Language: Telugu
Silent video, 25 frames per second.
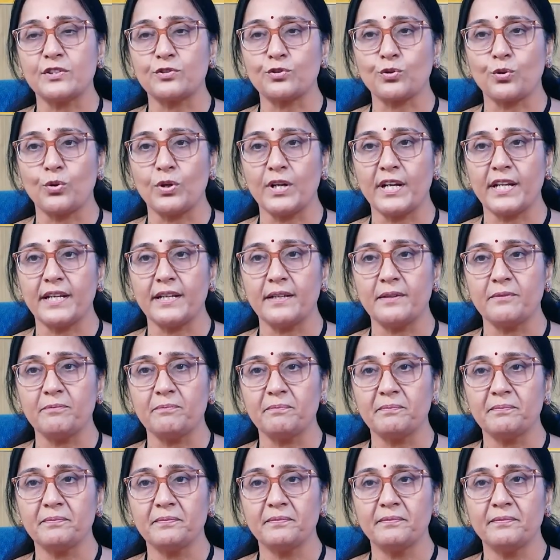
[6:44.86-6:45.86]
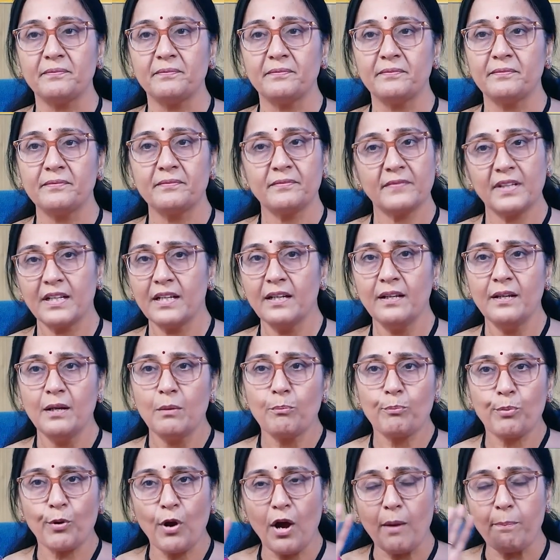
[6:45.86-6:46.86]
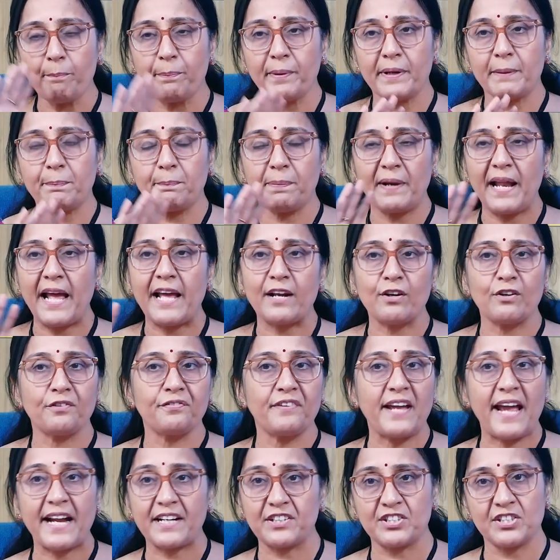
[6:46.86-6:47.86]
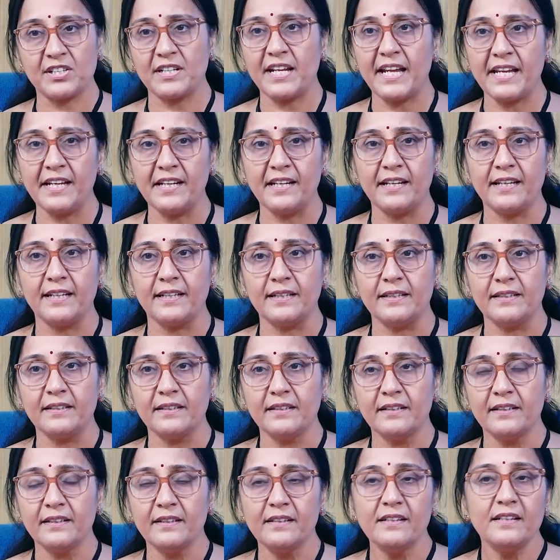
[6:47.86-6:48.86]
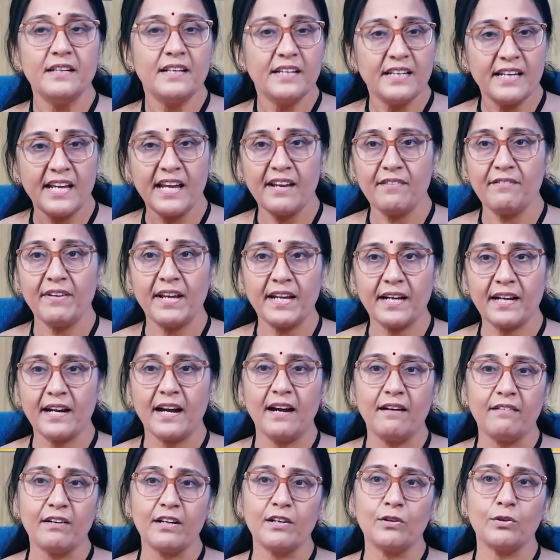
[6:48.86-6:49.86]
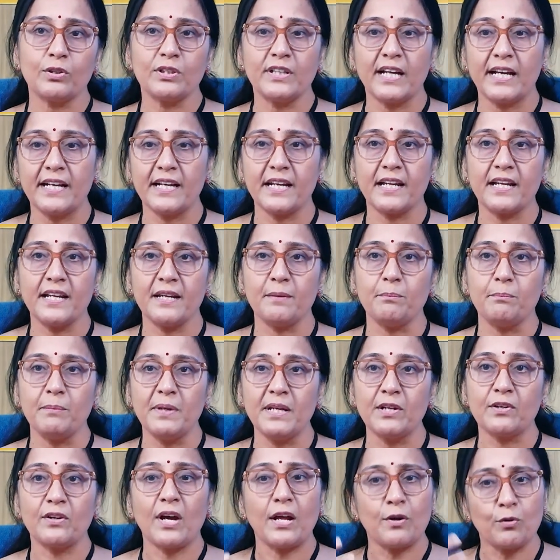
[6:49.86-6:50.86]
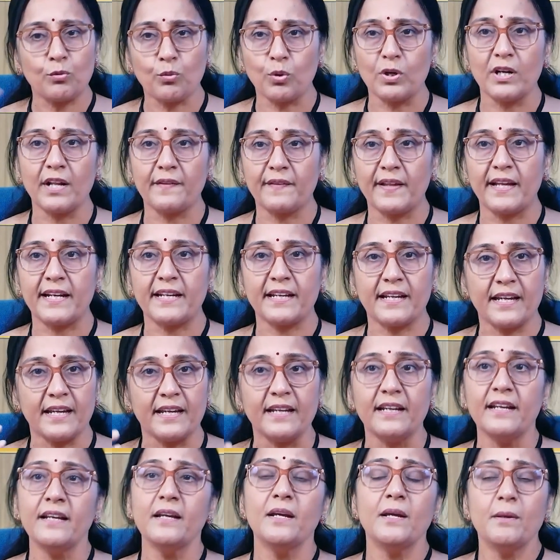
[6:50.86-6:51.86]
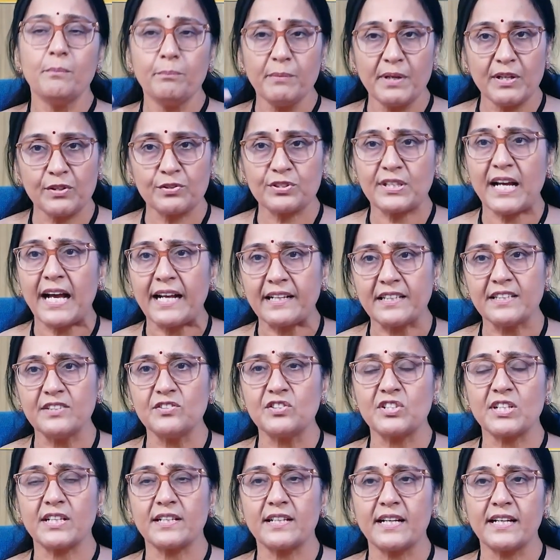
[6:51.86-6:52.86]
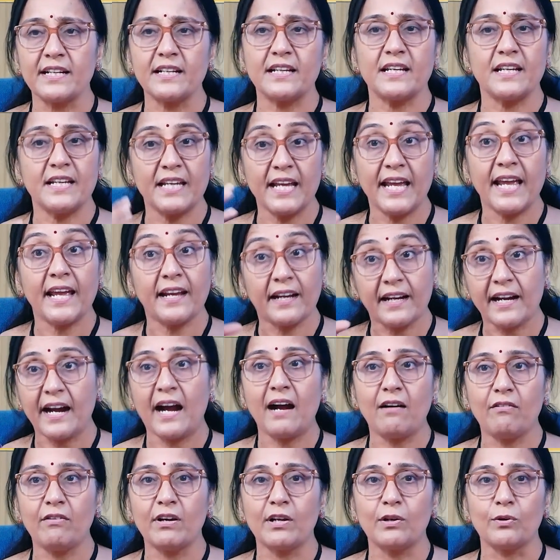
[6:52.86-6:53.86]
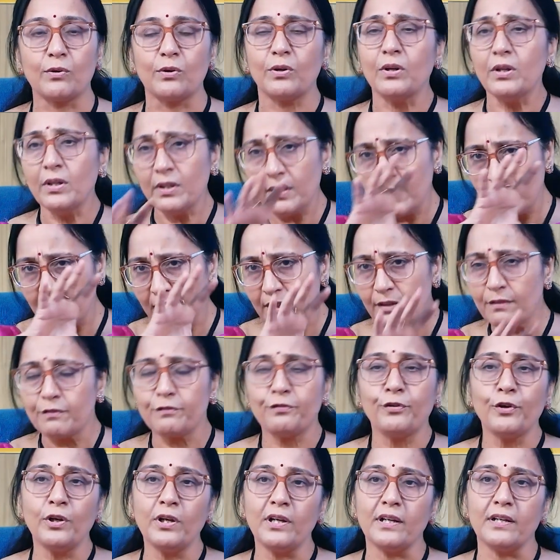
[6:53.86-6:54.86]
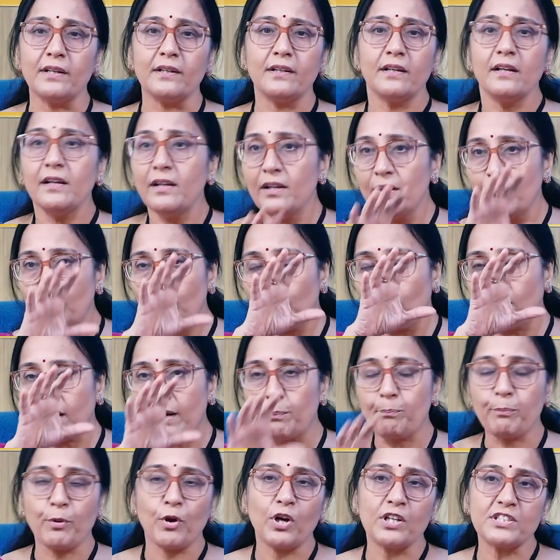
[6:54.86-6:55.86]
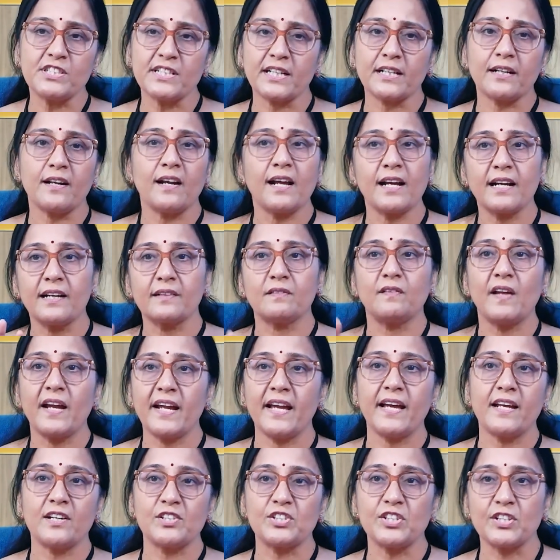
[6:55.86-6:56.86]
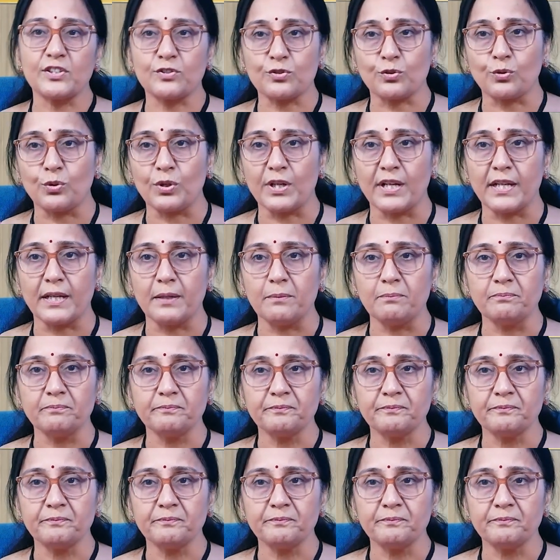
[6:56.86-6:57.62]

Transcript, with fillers: తీసుకోండి ప్రాపర్ ప్లాన్ ఆఫ్ యాక్షన్ వేయండి ఏమేం కావాలో దానికి మీరు అనుకున్న దానికి మీరు సాధించేదానికి ఏం కావాలో ఫుల్ ఒక ప్రాజెక్ట్ లాగా తయారు చేసుకోండి